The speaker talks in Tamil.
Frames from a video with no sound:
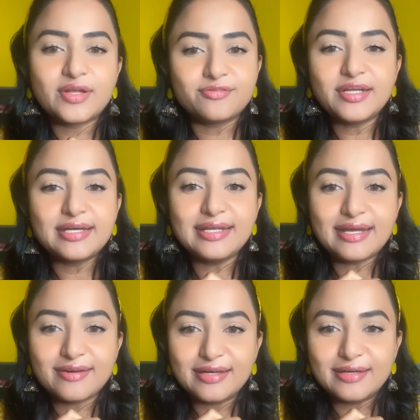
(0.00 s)
ஸோ டெஃபினெட்லி
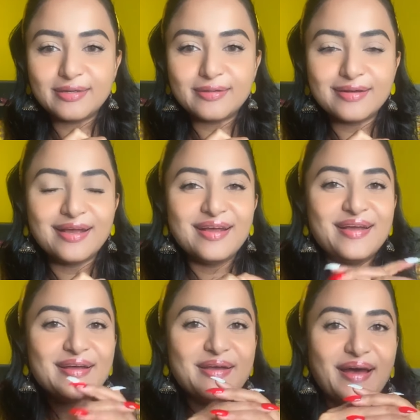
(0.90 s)
அல்
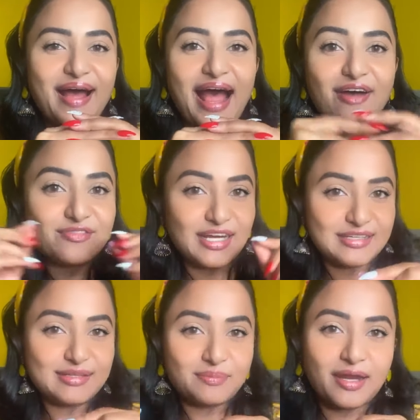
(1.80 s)
ஹாவ்
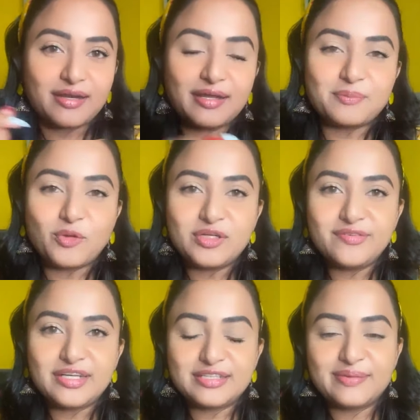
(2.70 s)
தட் இன் மைண்ட் லைக்
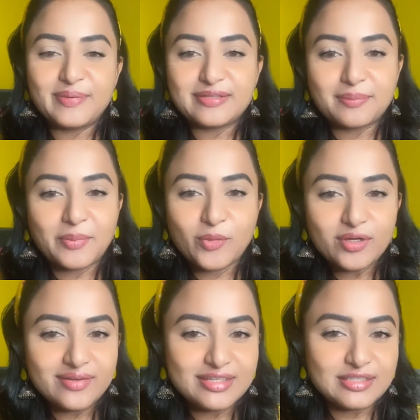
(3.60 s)
மோட்டிவேஷன் ஸ்பீச் நம்ம
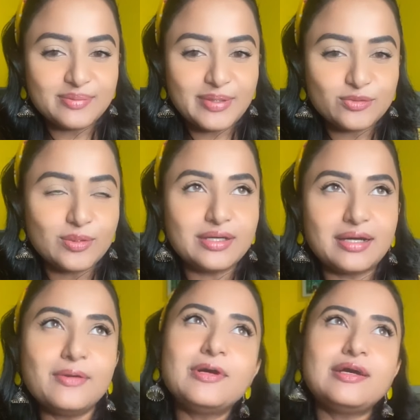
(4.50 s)
மோட்டிவேஷன் ஸ்பீச்
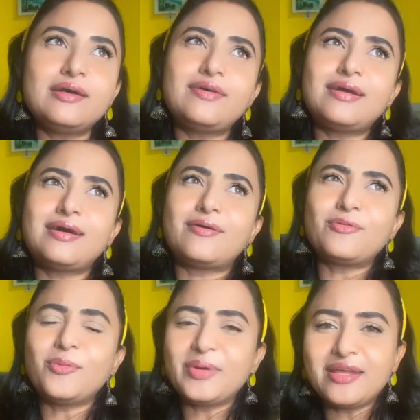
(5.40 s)
கொடுக்குற அளவுக்கு
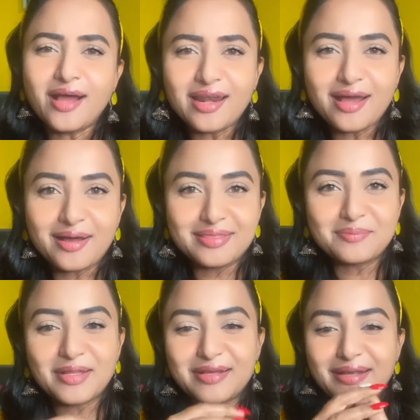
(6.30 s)
அவ்வளோ பெரிய ஆளா
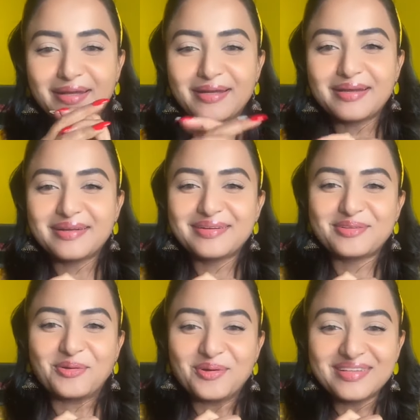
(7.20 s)
அந்த மாதிரி எனக்கு
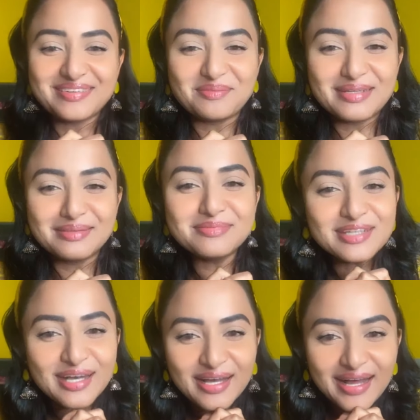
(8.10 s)
தோணுது
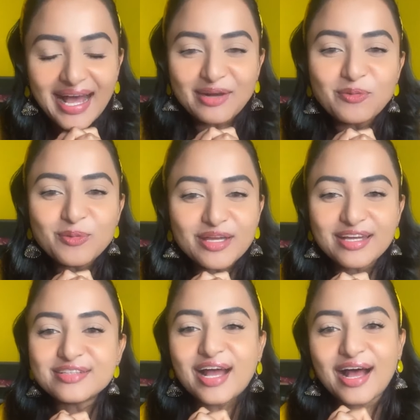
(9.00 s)
சம்டைம்ஸ் ஹலோ
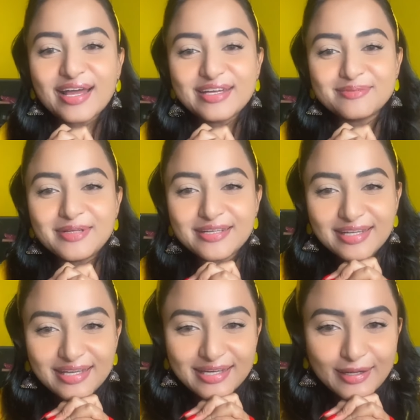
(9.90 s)
முகேஷ் ஹாய் எப்படி
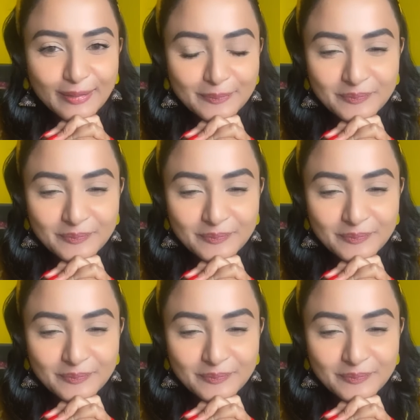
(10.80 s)
இருக்கீங்க